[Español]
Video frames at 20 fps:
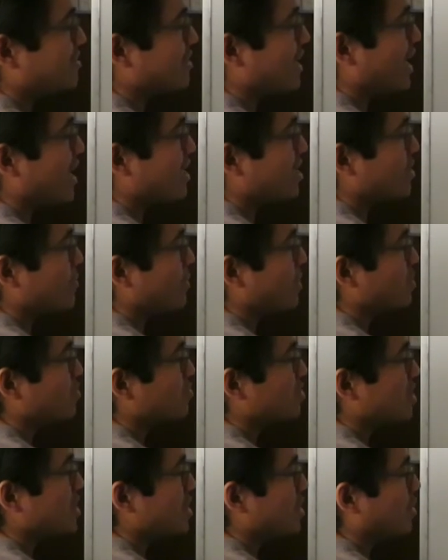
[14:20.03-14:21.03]
es x
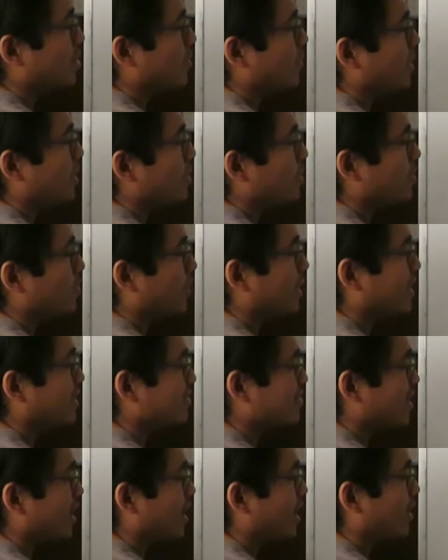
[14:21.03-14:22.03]
menos 5 mayor o igual
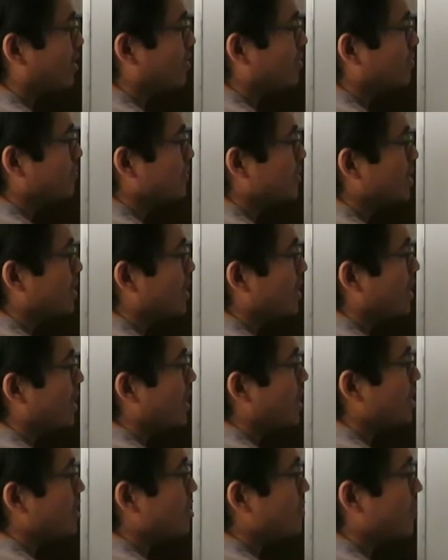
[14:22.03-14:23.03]
que 0,
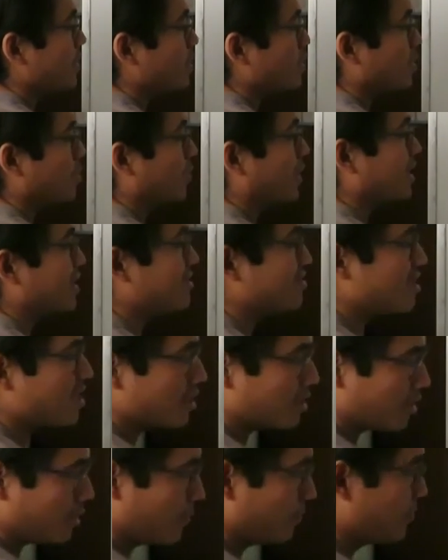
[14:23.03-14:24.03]
x mayor o igual que
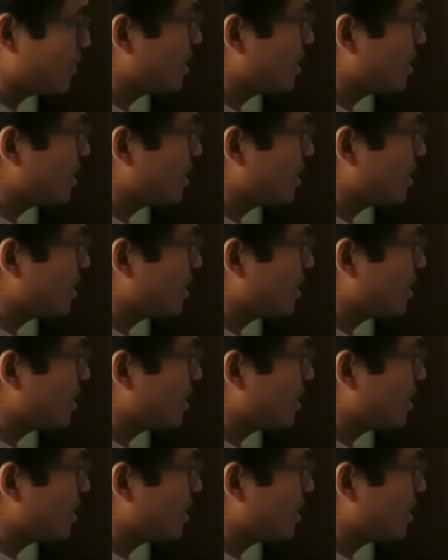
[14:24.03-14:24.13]
5.